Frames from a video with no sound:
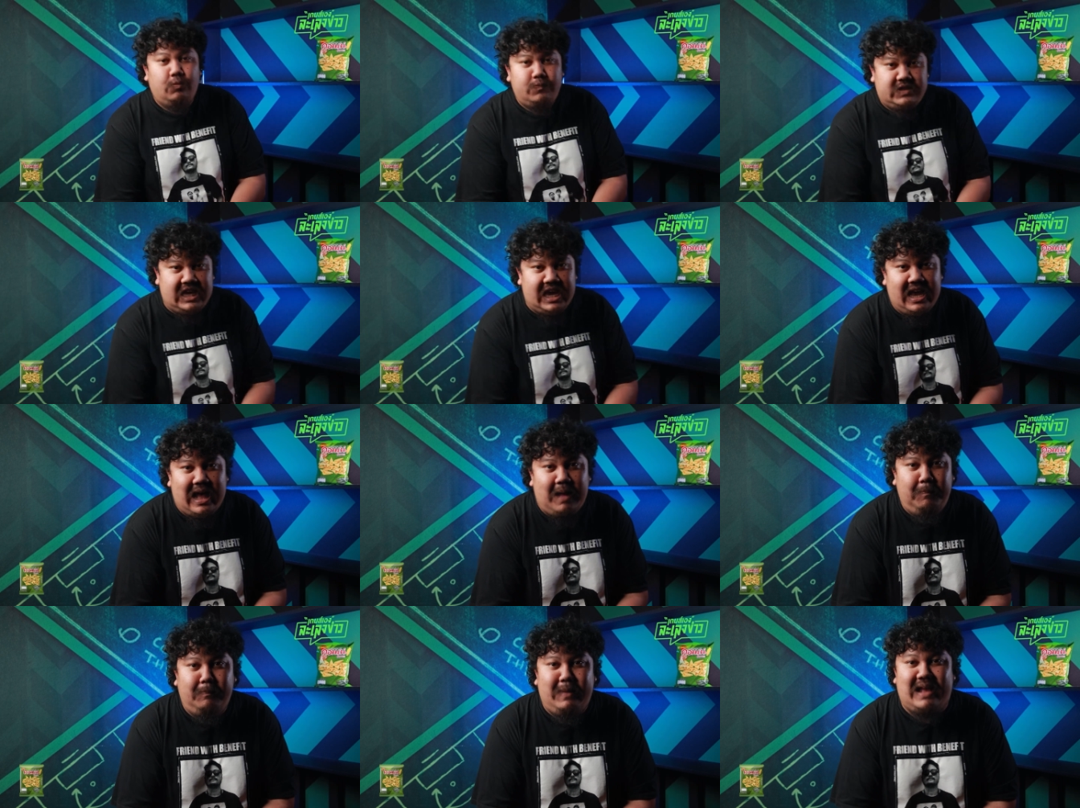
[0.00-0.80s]
กรุ๊ปจีค
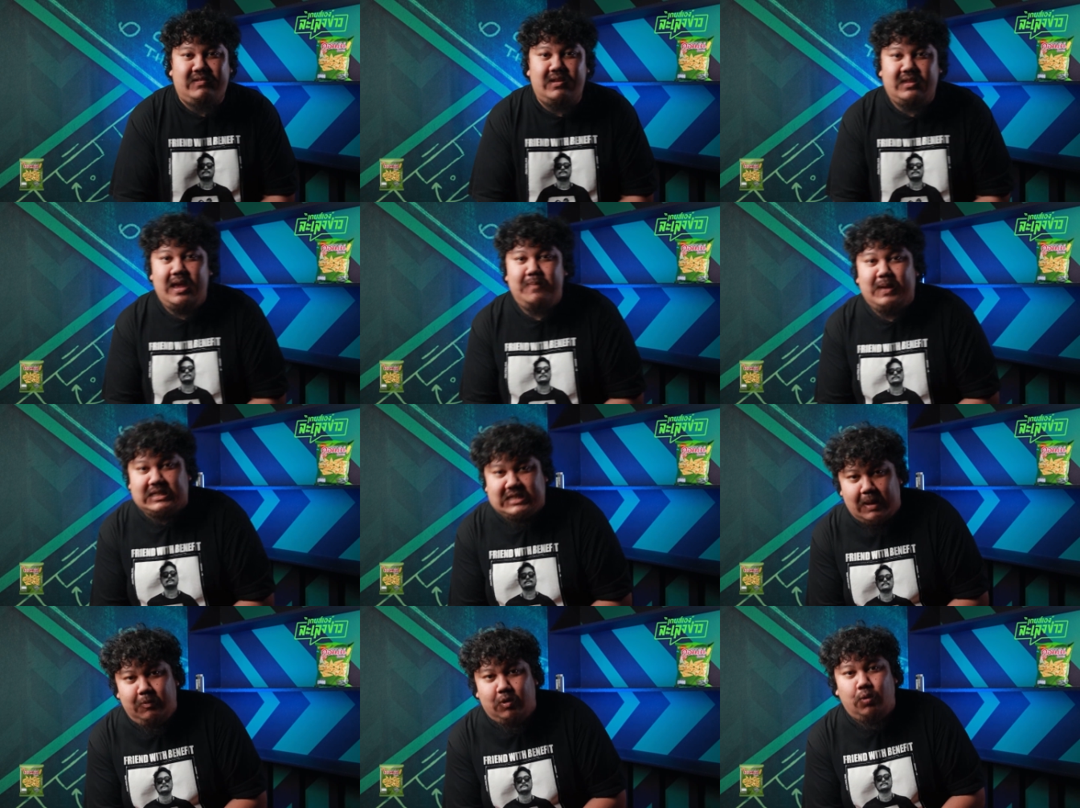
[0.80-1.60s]
รับมาซิตี้เป็น
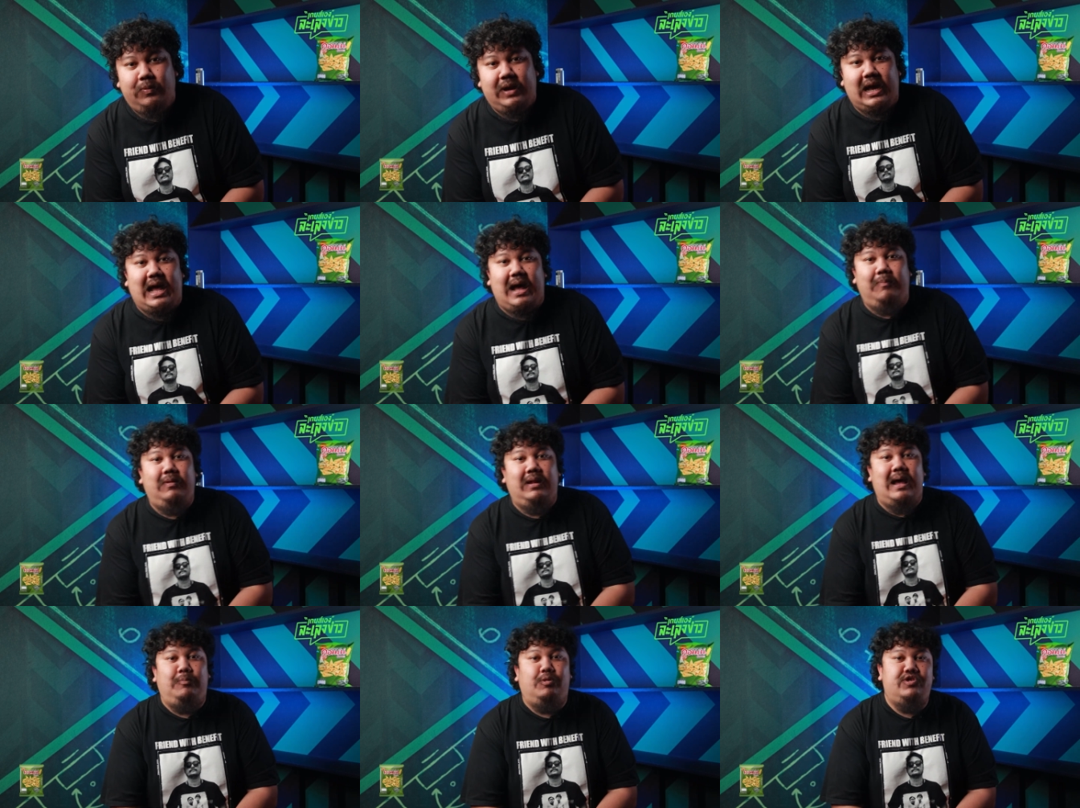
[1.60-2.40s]
แชมป์กลุ่มนะครับ
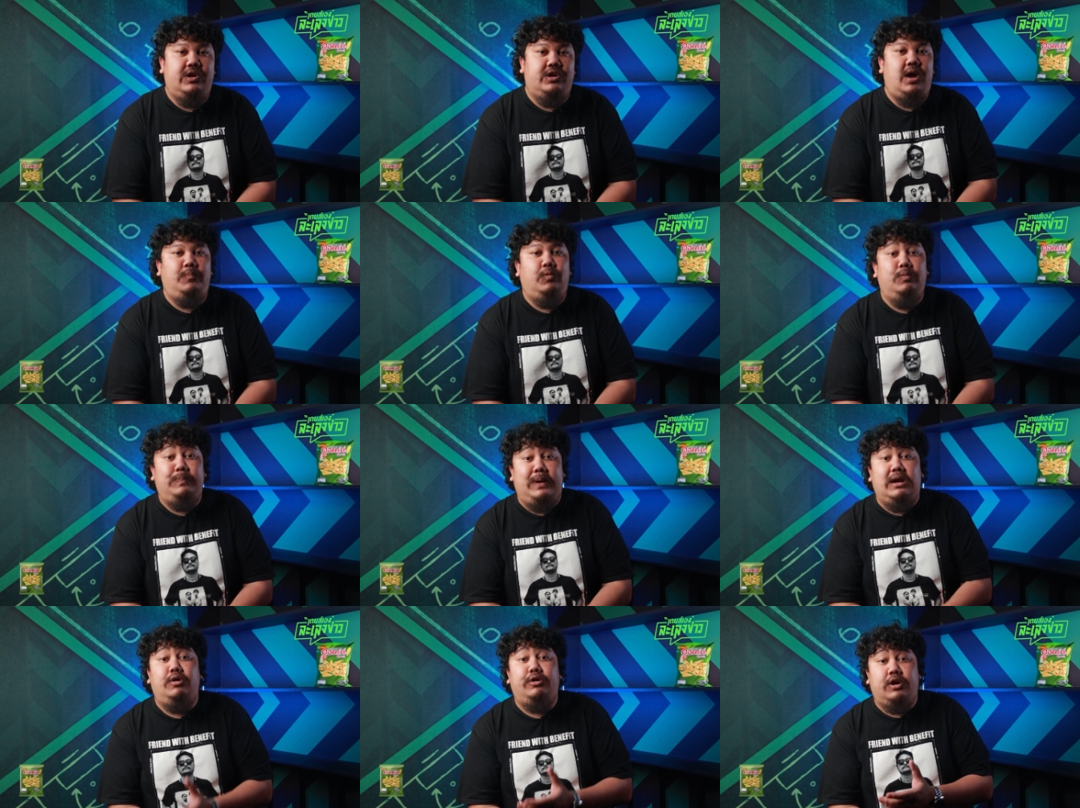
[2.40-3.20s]
และบรูเซียดอนมุน
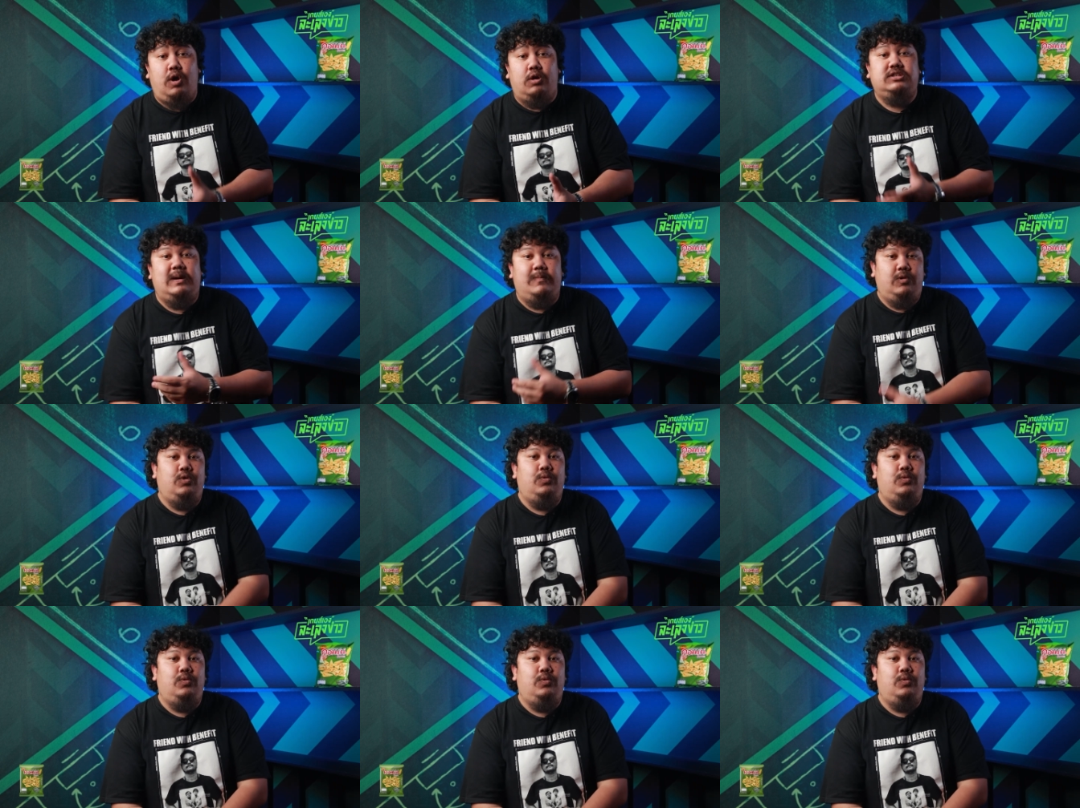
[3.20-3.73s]
เป็นรองแชมป์ก